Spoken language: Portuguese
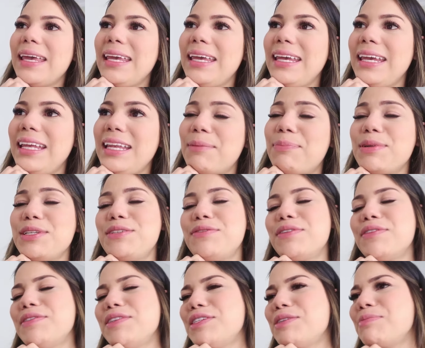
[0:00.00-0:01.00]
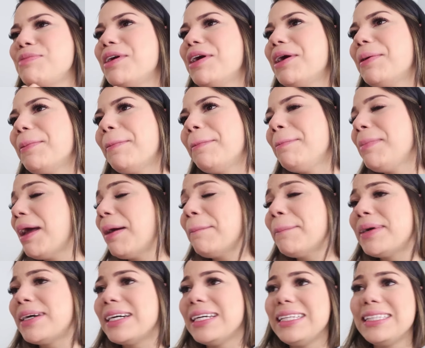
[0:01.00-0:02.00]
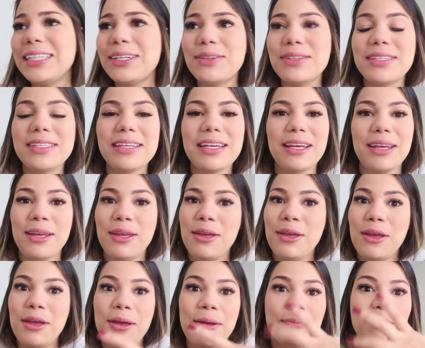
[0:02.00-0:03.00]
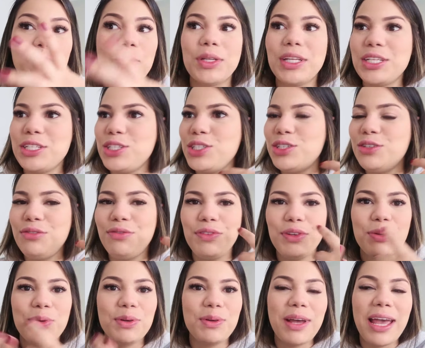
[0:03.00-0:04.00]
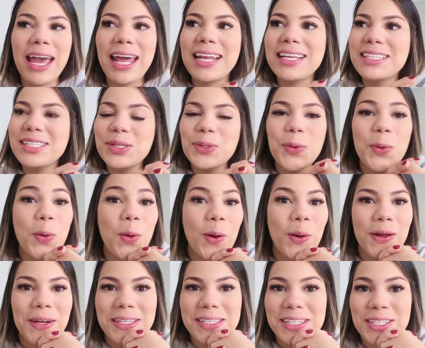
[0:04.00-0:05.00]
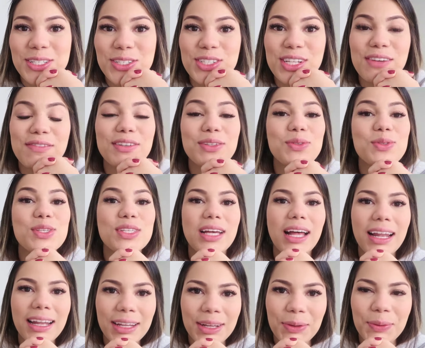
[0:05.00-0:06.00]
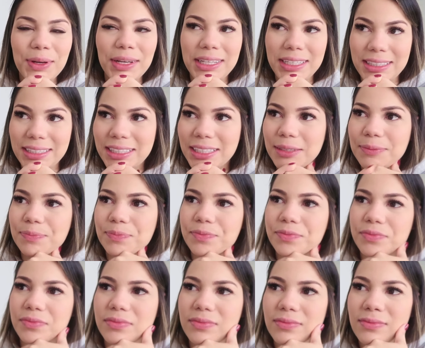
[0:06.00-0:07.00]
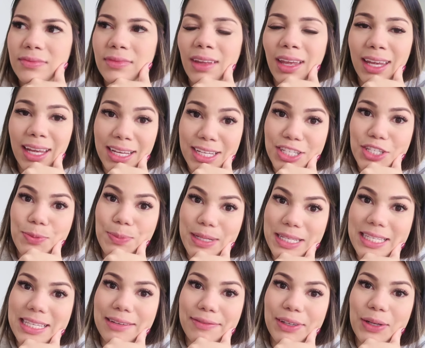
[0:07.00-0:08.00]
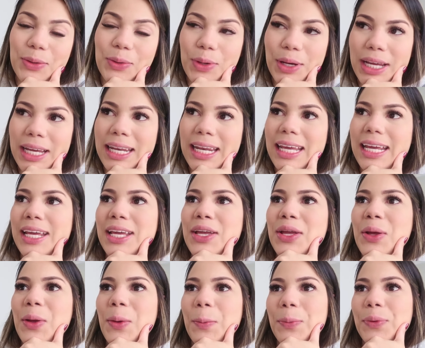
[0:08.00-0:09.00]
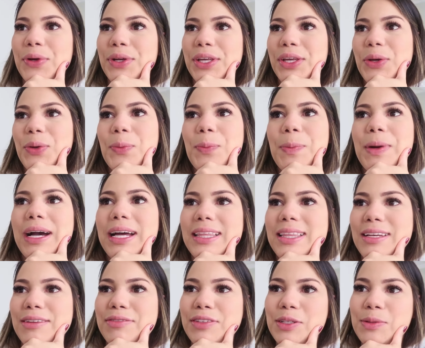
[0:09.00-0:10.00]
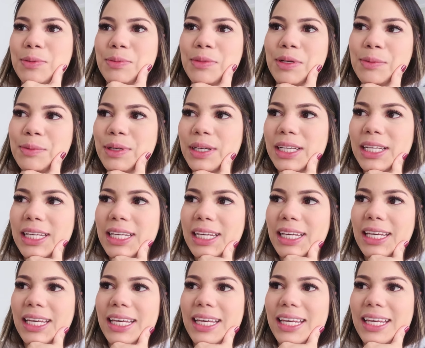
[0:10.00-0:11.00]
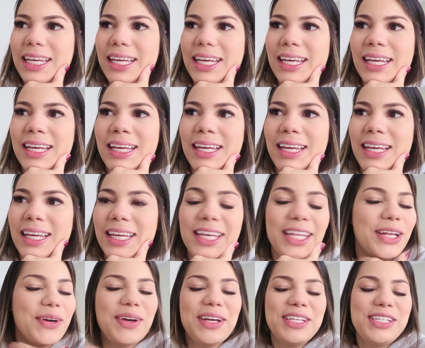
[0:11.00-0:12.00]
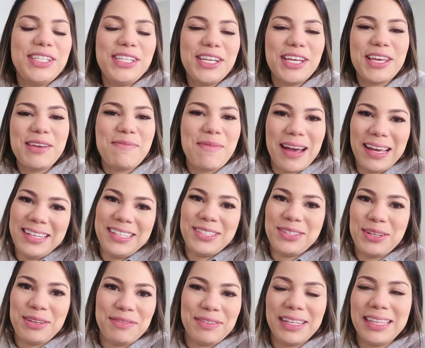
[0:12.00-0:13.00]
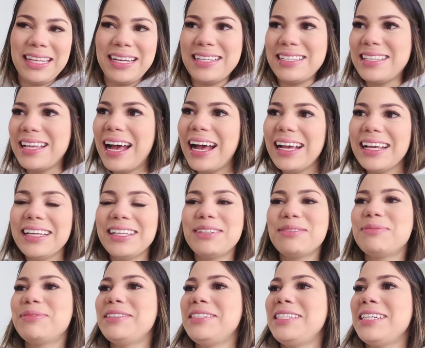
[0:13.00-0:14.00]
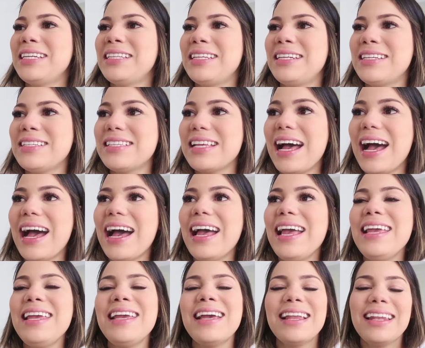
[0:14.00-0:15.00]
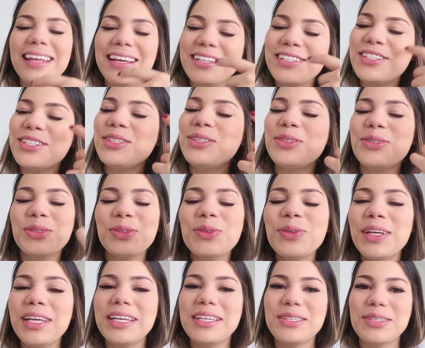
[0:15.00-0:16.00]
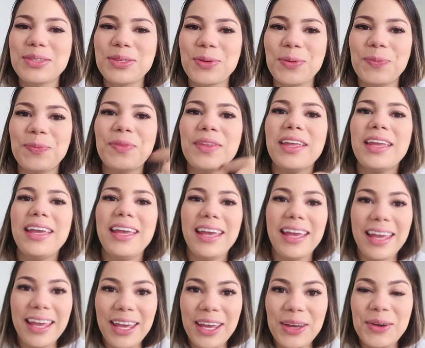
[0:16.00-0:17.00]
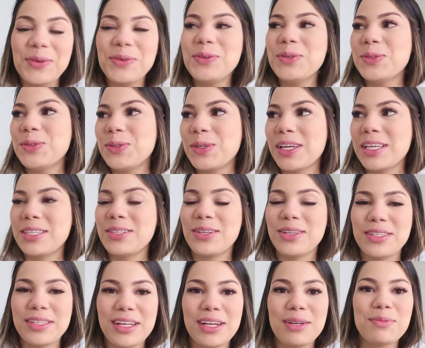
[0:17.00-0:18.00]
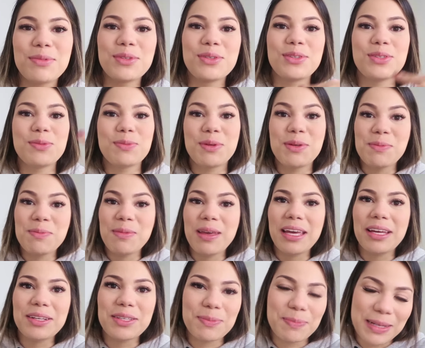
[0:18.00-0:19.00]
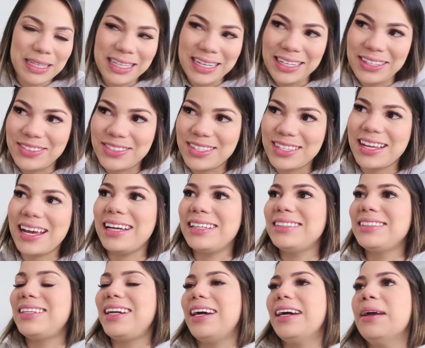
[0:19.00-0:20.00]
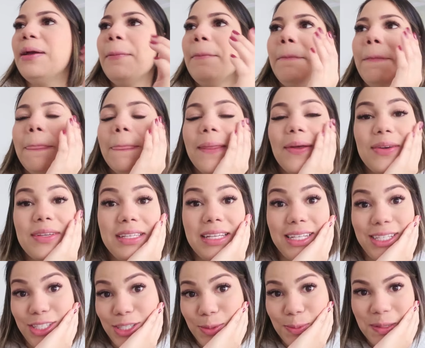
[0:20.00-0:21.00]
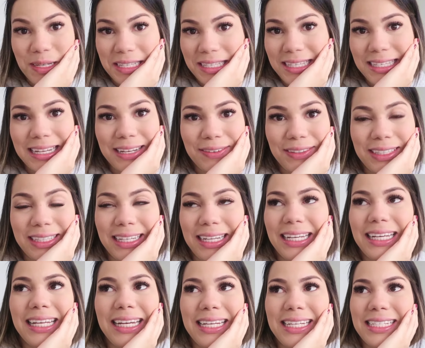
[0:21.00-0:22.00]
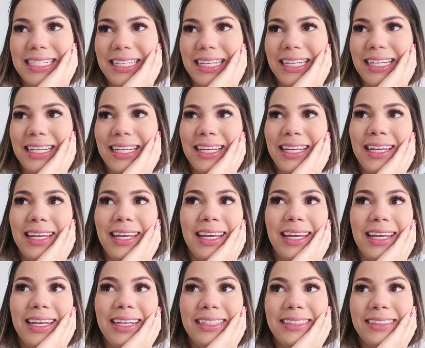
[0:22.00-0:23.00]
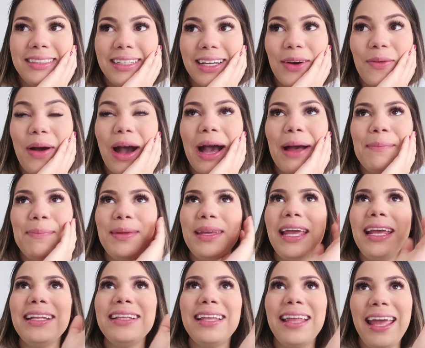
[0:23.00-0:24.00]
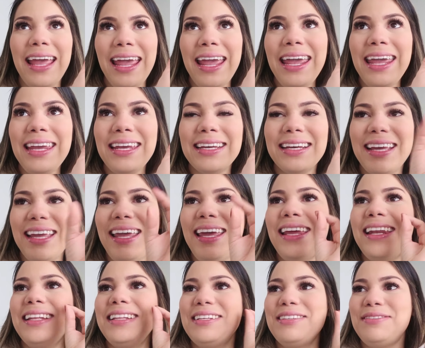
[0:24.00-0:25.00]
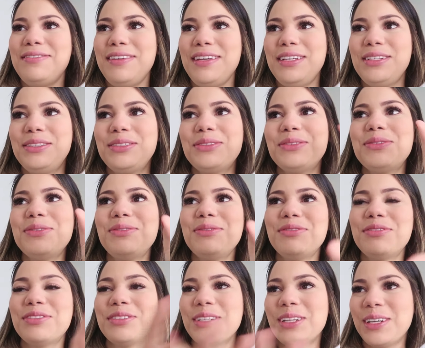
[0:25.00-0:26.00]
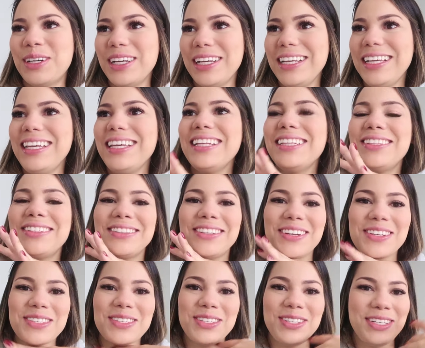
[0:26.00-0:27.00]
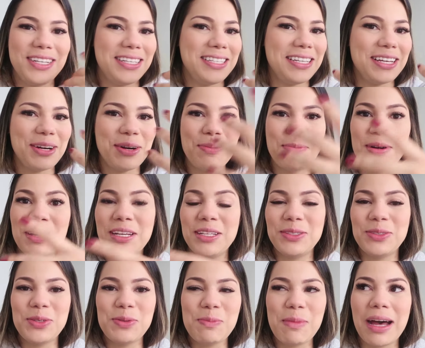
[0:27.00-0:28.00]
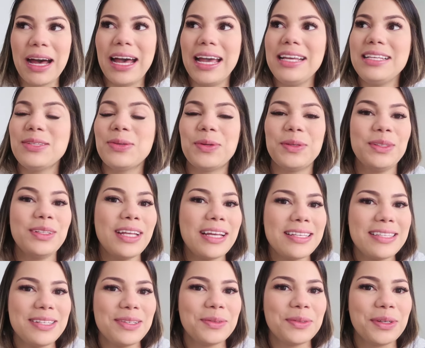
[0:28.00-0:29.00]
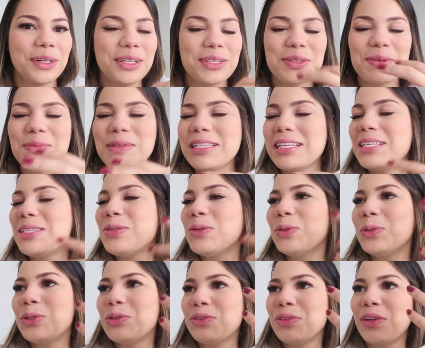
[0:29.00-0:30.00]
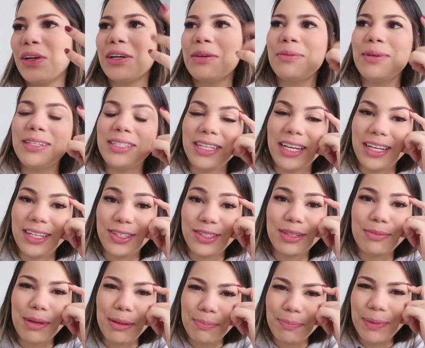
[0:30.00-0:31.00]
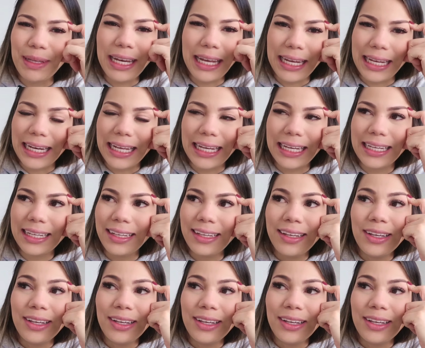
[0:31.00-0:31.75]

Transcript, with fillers: E depois tive que vestir minha, minha mãe, então assim, quando a gente viu, era 5 horas, a gente tava no salão ainda, e a gente precisava correr, né? Porque o padre falou pra minha irmã que, que não é chique mais noiva atrasar, que não podia atrasar. E além de tudo isso, eu e o Lucas, nós éramos os primeiros padrinhos a entrar. Então, assim, a gente precisava estar na igreja, né? Então, a minha ideia era ter feito um vlog do nosso dia se arrumando e tudo mais. Quando desse 5 horas, começasse outro vlog. Mas, gente, eu também pirei, né?